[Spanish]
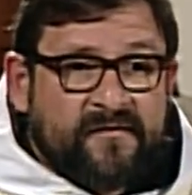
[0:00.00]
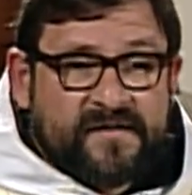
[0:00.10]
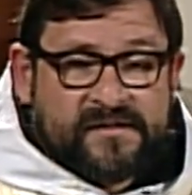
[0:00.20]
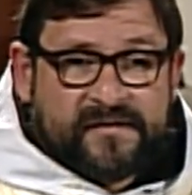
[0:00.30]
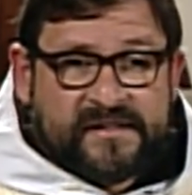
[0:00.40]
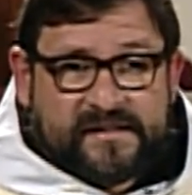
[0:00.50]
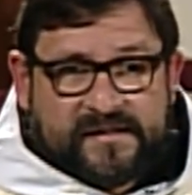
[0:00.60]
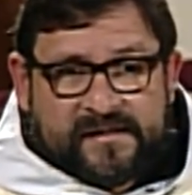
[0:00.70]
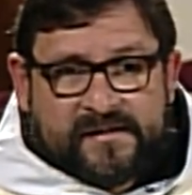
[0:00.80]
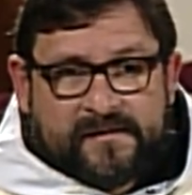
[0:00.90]
Y a
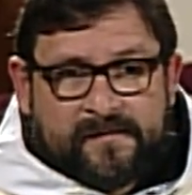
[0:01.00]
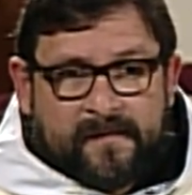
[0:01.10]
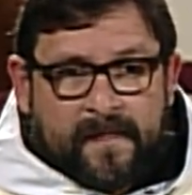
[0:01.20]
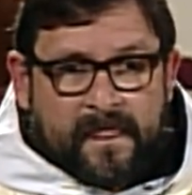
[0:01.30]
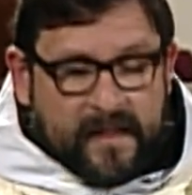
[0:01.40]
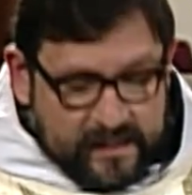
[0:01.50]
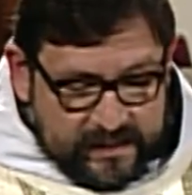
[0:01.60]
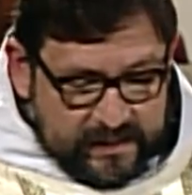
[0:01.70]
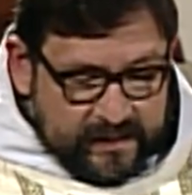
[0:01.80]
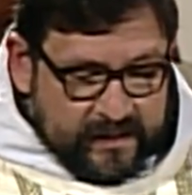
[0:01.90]
veces
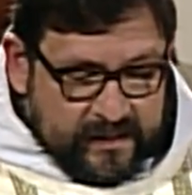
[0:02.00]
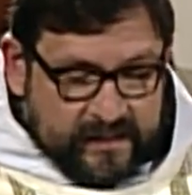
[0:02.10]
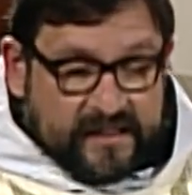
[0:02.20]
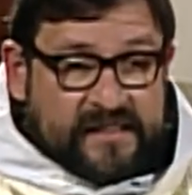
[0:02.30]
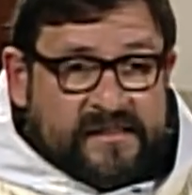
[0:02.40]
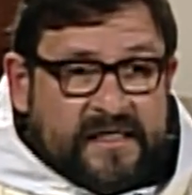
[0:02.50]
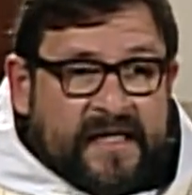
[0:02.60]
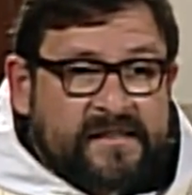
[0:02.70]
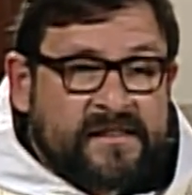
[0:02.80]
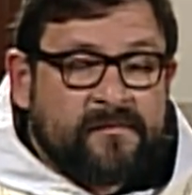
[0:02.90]
es por razones
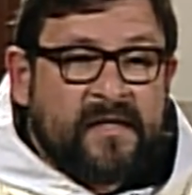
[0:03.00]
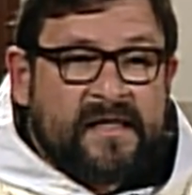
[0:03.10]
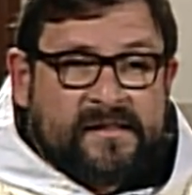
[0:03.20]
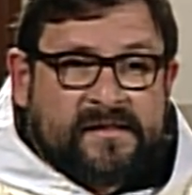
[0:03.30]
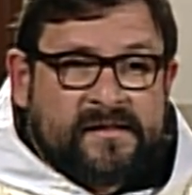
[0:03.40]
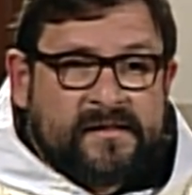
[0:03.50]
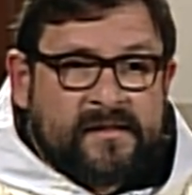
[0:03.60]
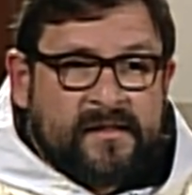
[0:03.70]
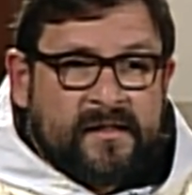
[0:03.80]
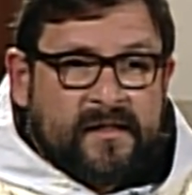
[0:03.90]
egoístas.
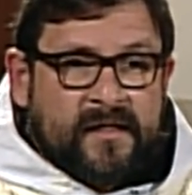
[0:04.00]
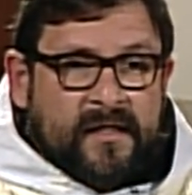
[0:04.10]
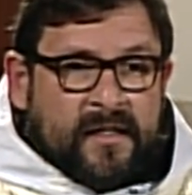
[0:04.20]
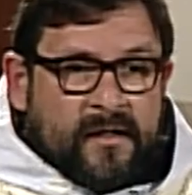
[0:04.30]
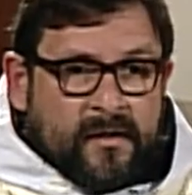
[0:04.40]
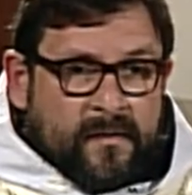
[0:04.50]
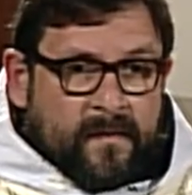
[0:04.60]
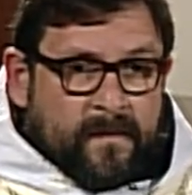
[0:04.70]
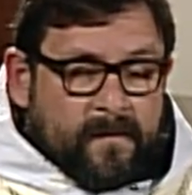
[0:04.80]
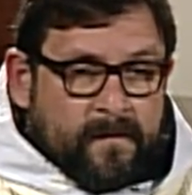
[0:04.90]
En este caso
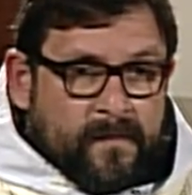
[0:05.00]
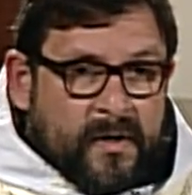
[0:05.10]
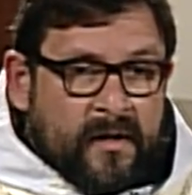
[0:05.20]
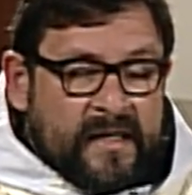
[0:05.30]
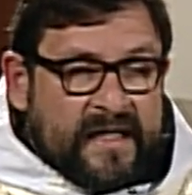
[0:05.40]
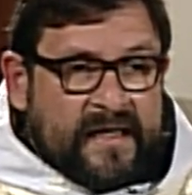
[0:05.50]
lo fue así.